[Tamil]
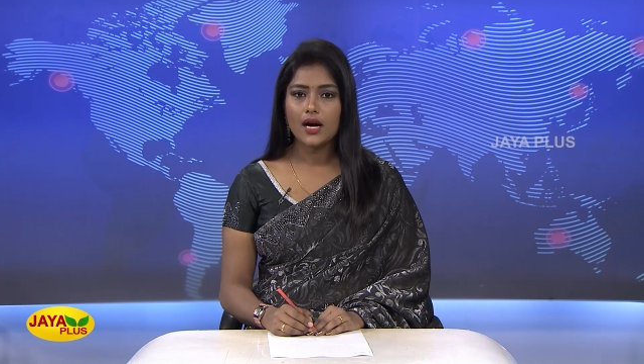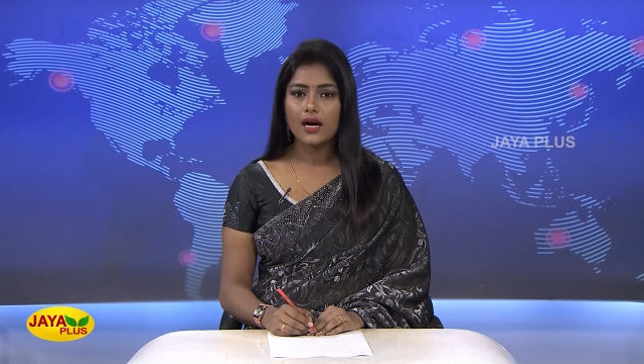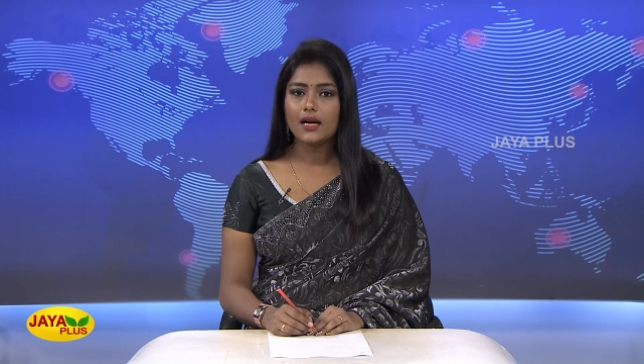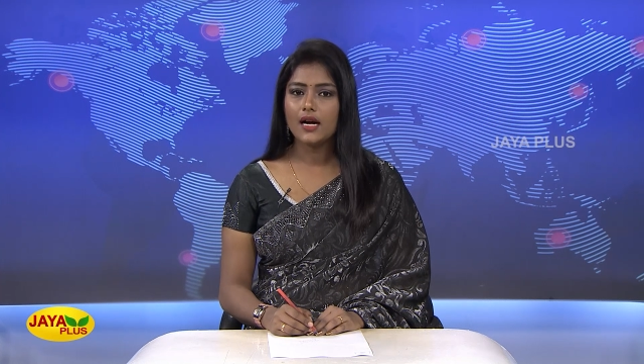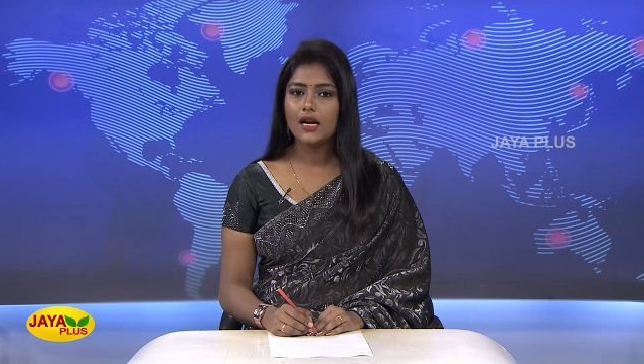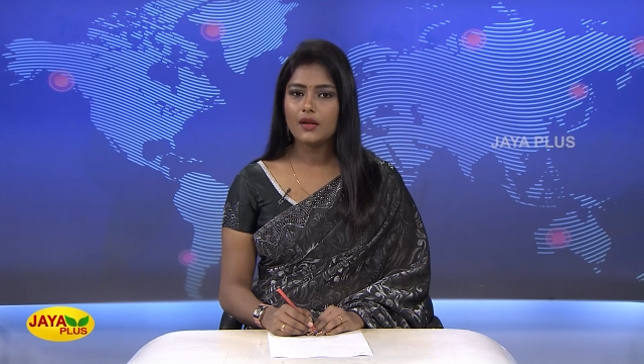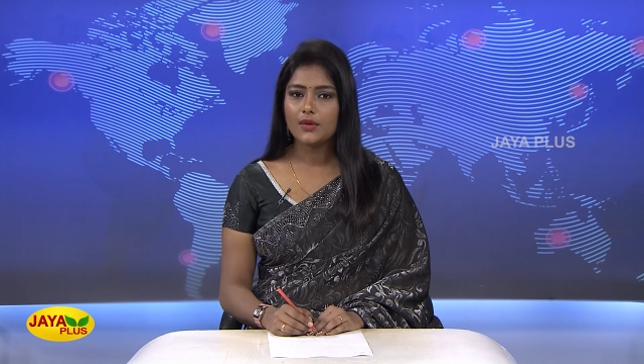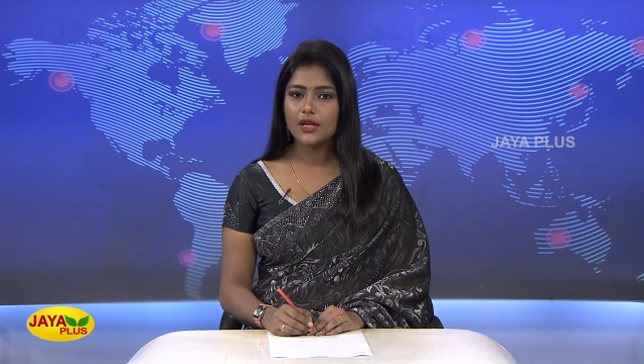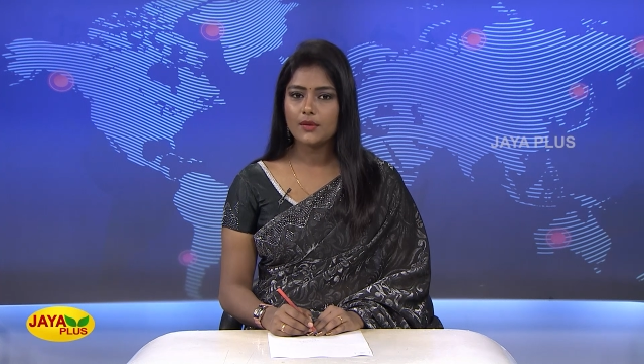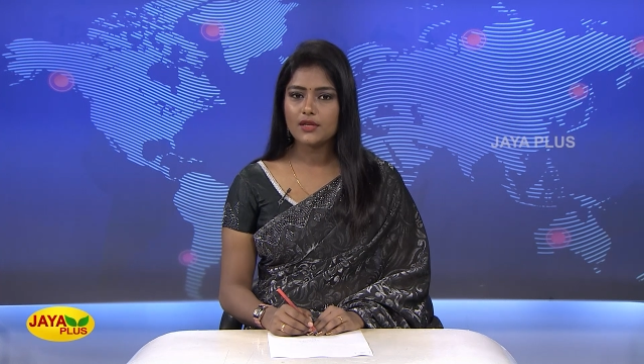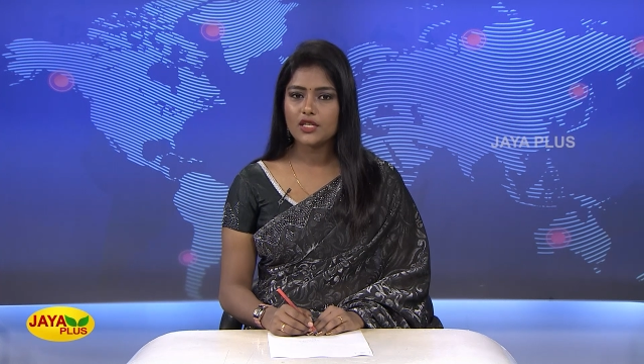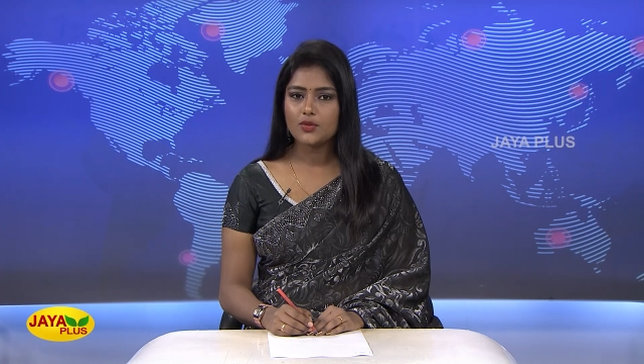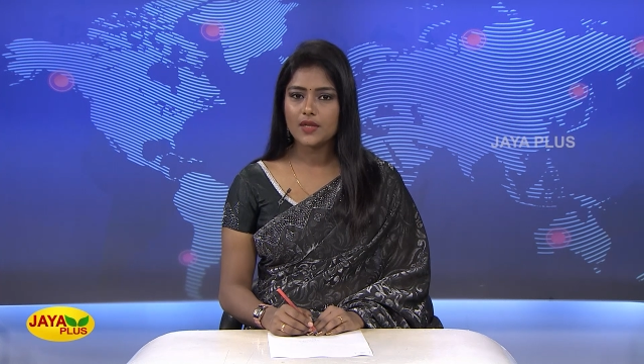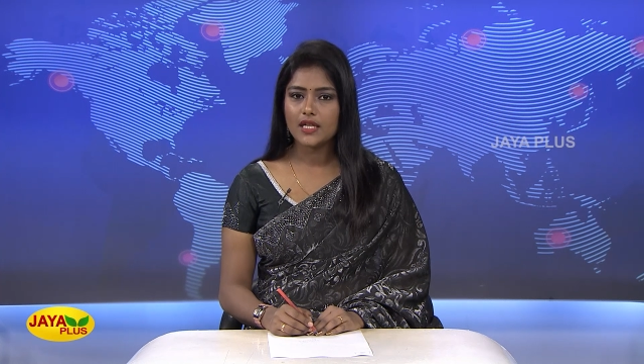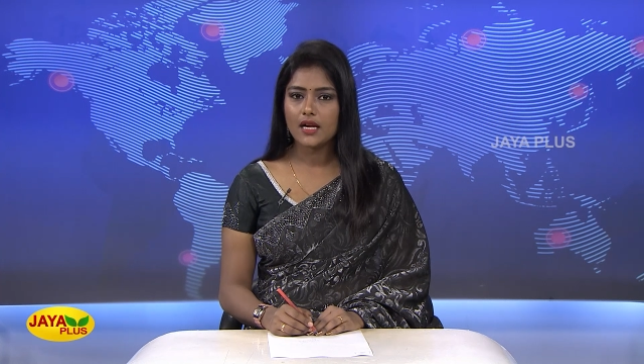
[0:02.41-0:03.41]
அங்காள
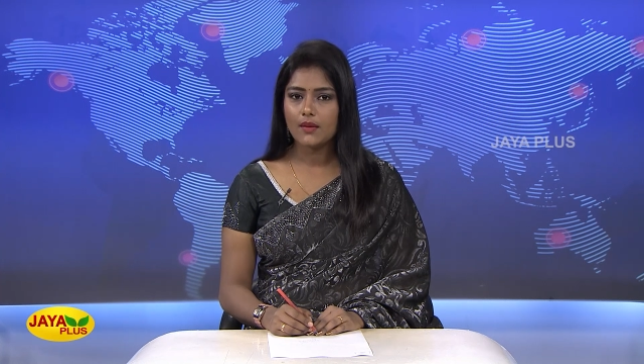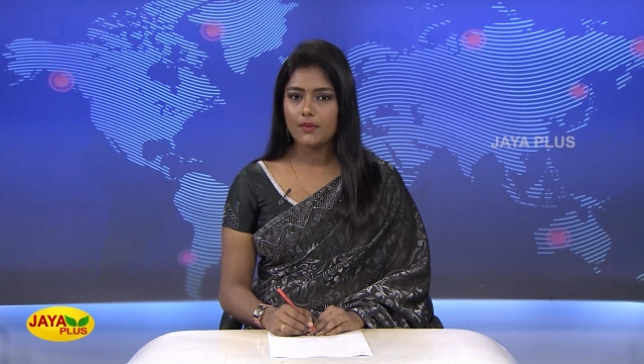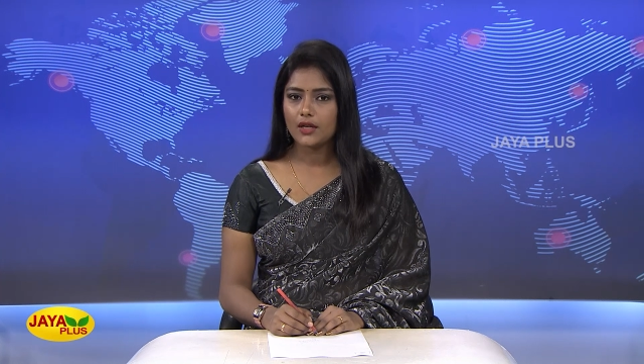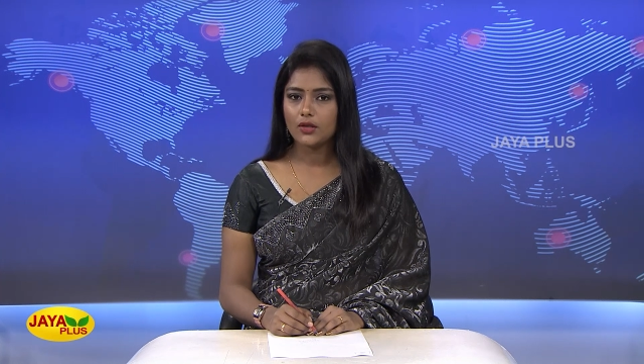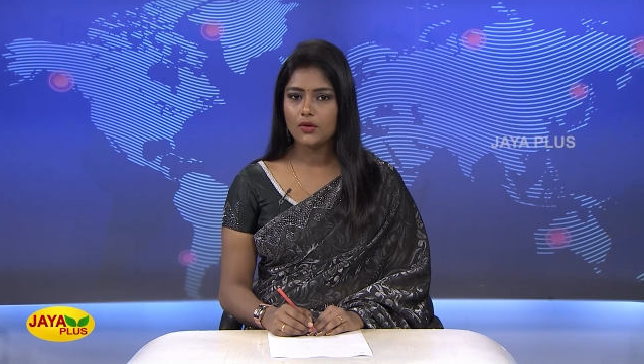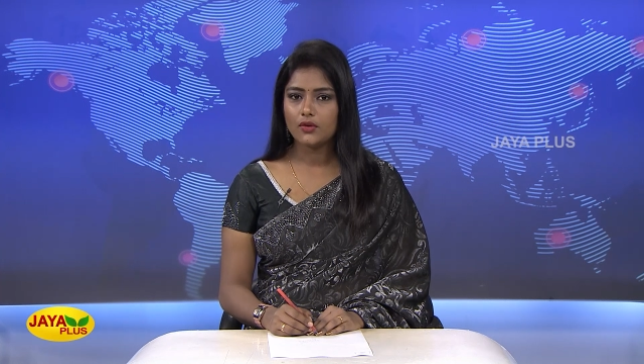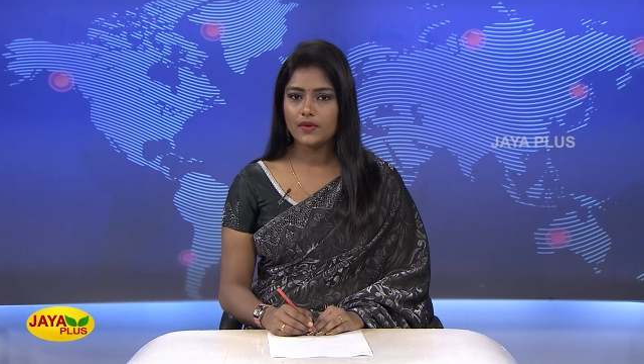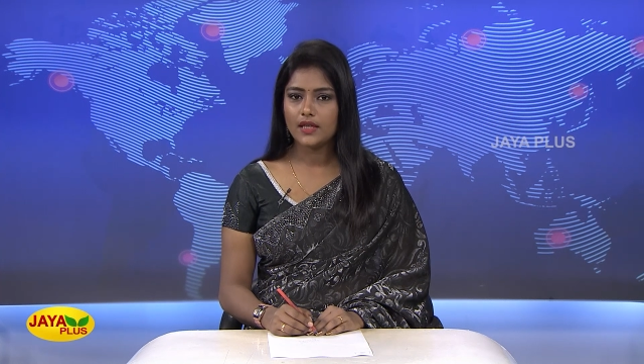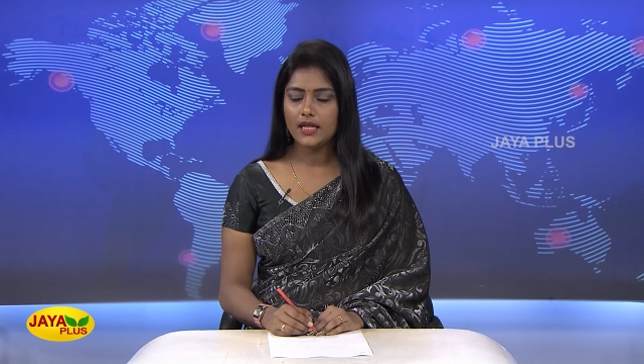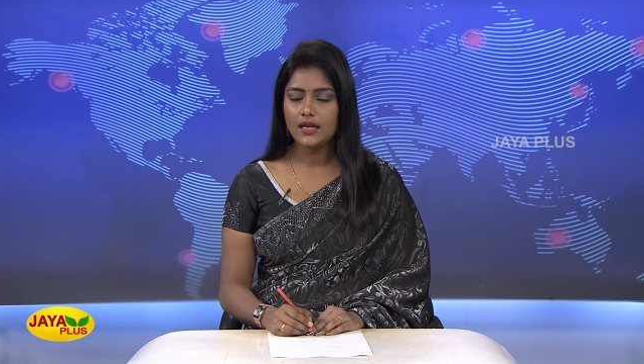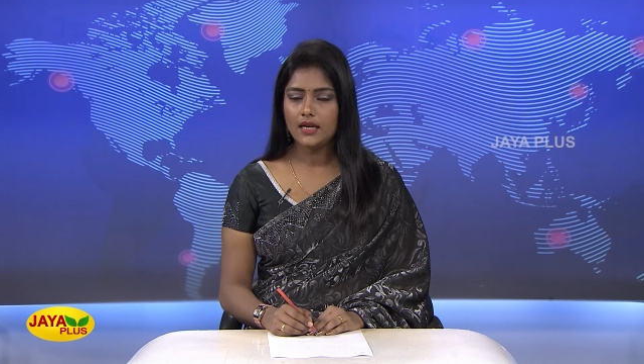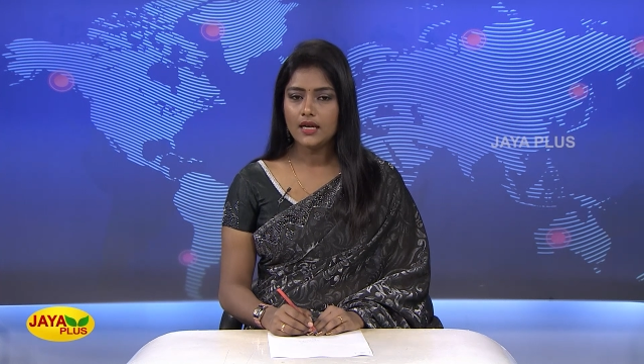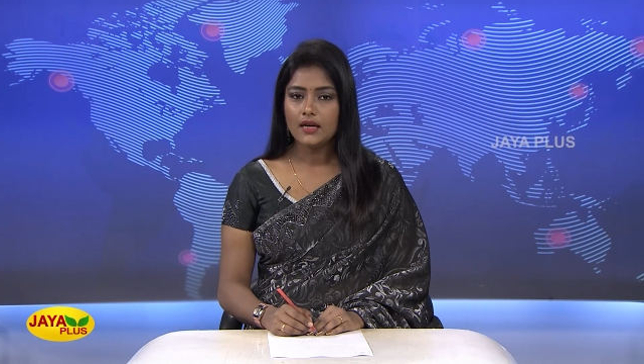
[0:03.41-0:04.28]
பரமேஸ்வரி அம்மன் கோவிலில்